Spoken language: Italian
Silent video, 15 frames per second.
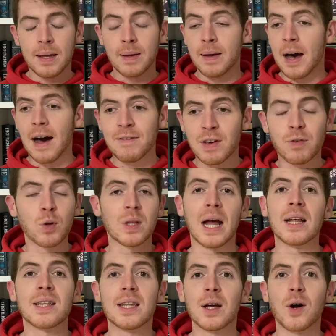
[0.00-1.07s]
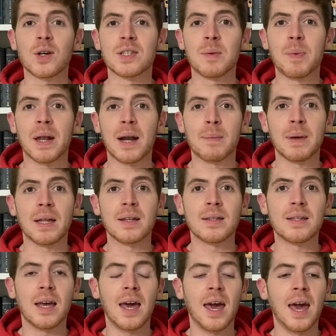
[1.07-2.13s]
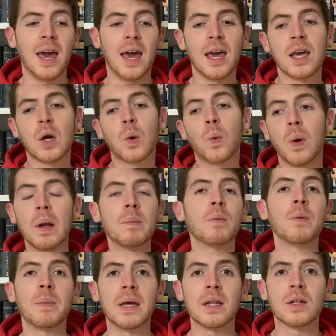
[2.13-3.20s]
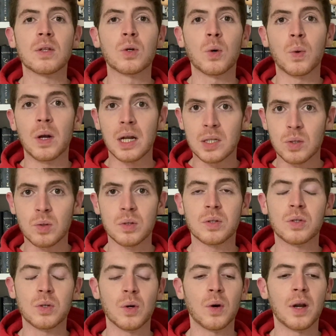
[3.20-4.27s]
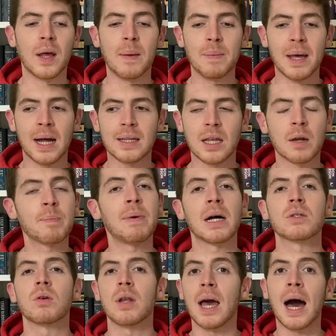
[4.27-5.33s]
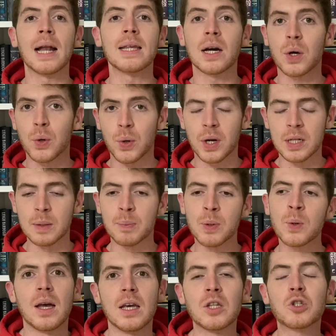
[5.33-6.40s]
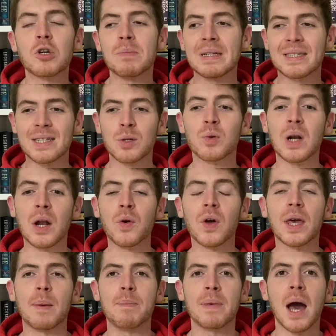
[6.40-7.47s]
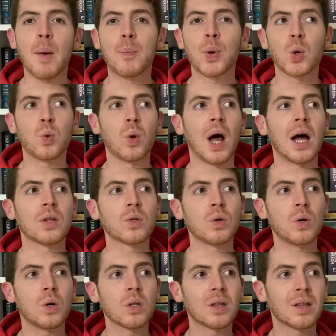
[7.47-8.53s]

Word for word: avevo tante cose per la mente e in quel momento quella situazione mi ha tarpato le ali ancora di più. Insomma, è stato un anno che mi ha procurato